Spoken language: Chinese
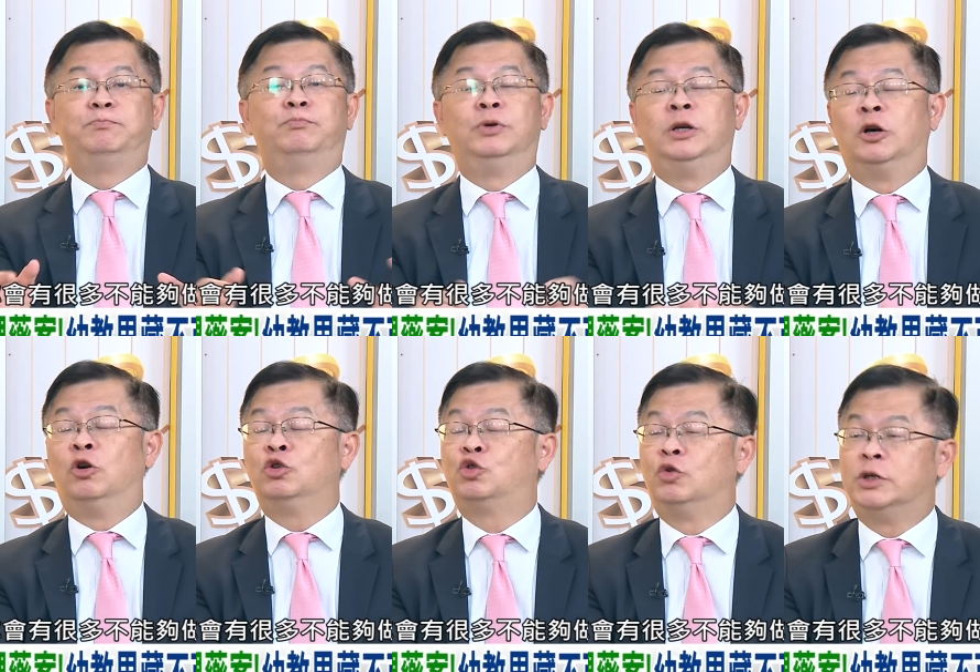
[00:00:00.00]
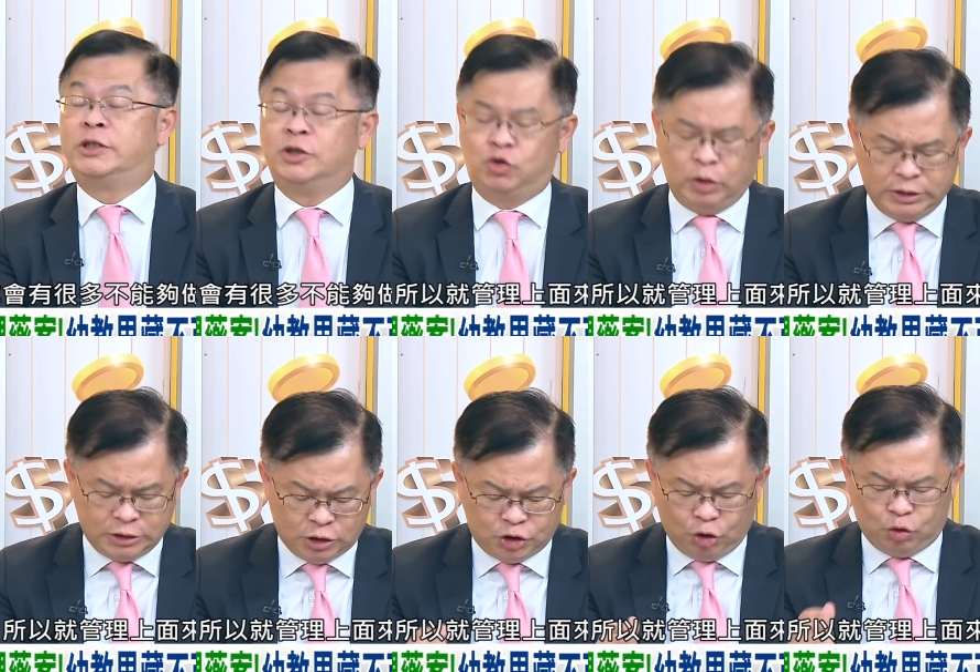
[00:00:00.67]
不能够做的事。所
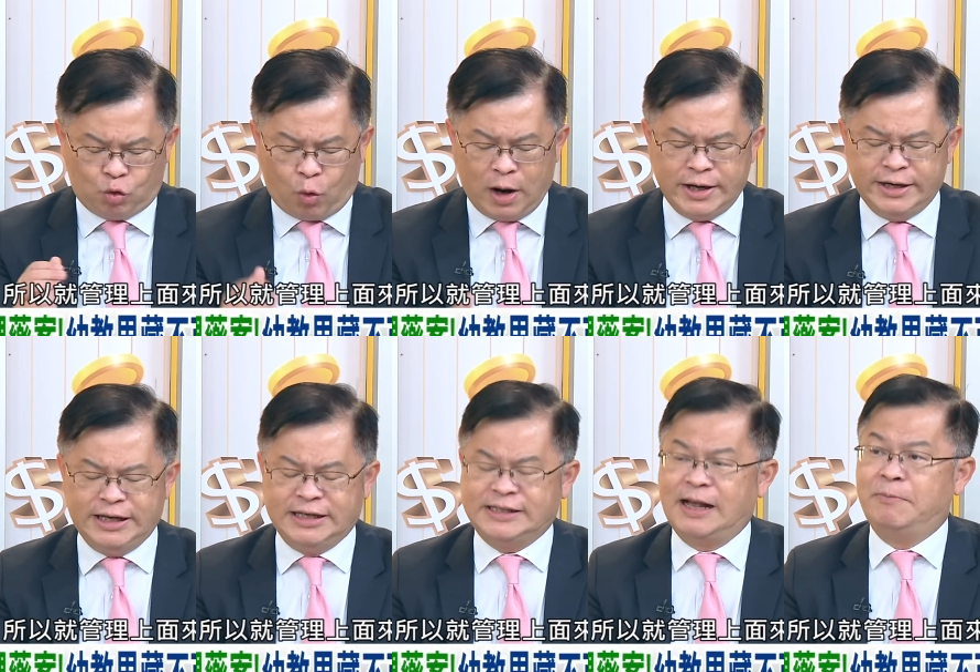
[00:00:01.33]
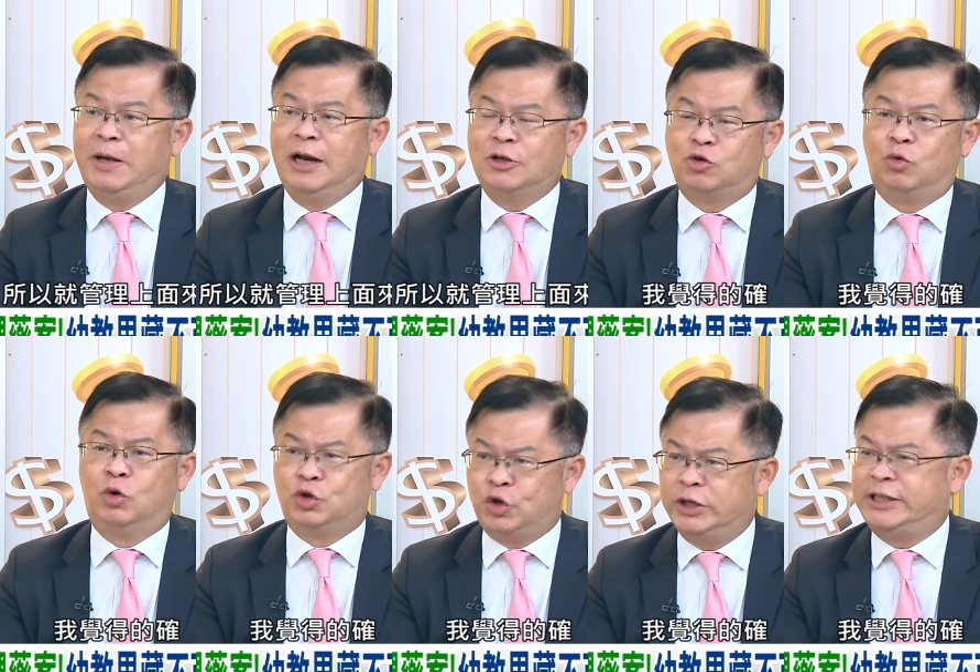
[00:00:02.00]
以就管理上面来
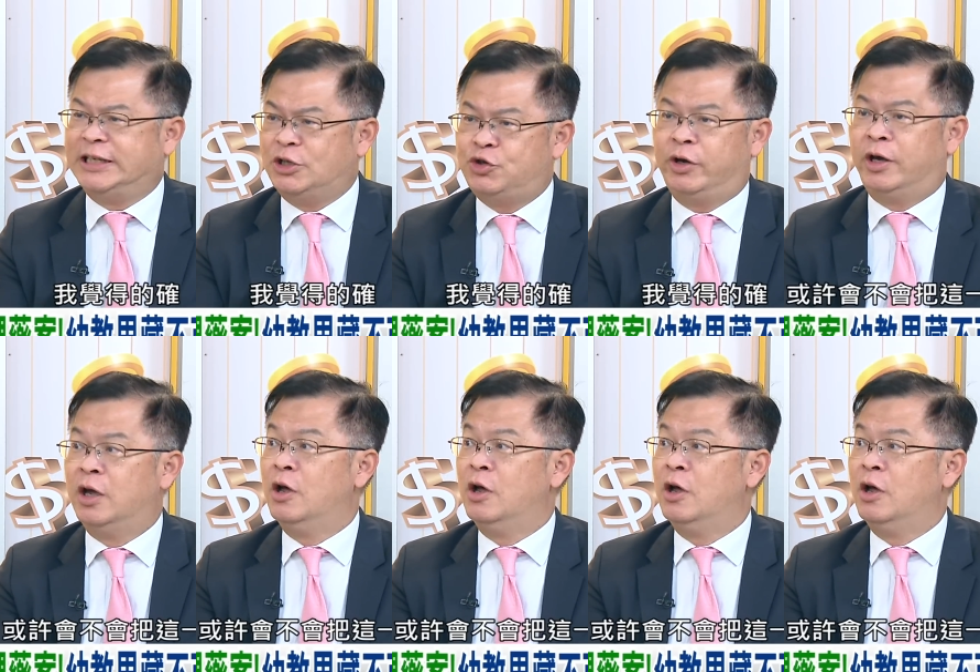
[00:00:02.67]
说，我觉得的确